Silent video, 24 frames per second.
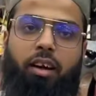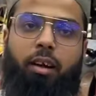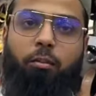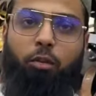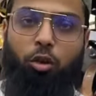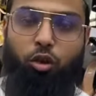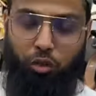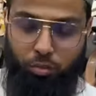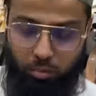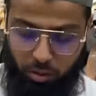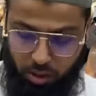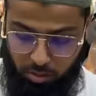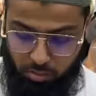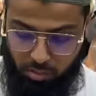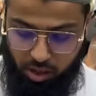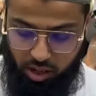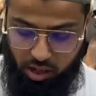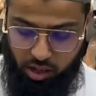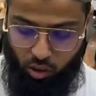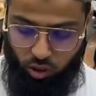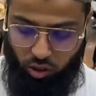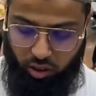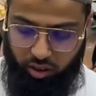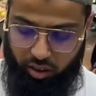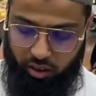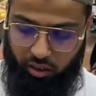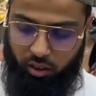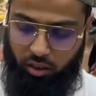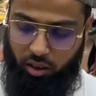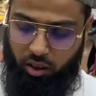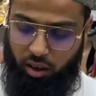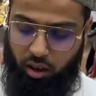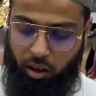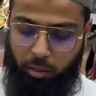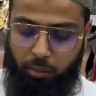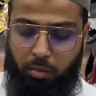आइटम है उस्मान भाई उल्टा
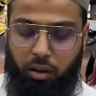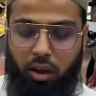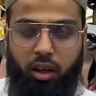सीधा काम